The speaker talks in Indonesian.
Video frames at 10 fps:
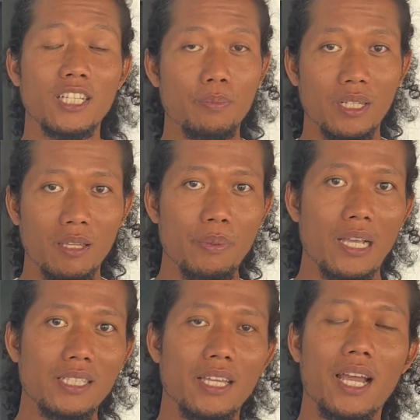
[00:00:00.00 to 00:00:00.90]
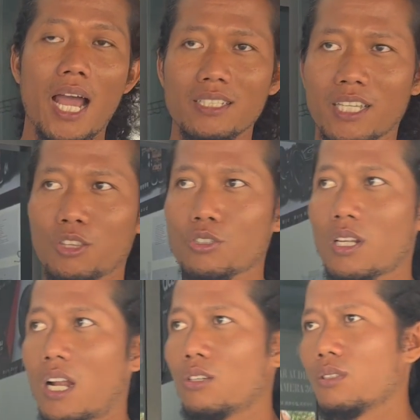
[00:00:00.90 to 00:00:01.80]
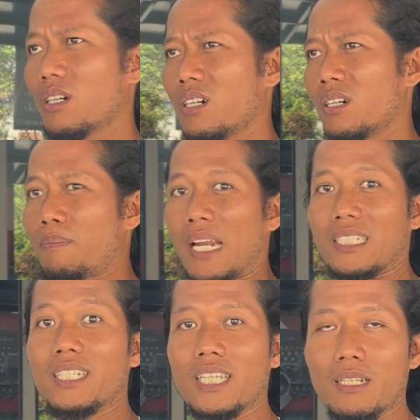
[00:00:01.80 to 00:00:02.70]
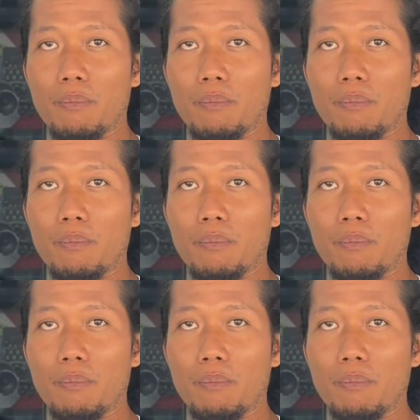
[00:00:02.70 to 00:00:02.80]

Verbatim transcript: seperti biasa ya, AC itu selalu uh, panas dingin,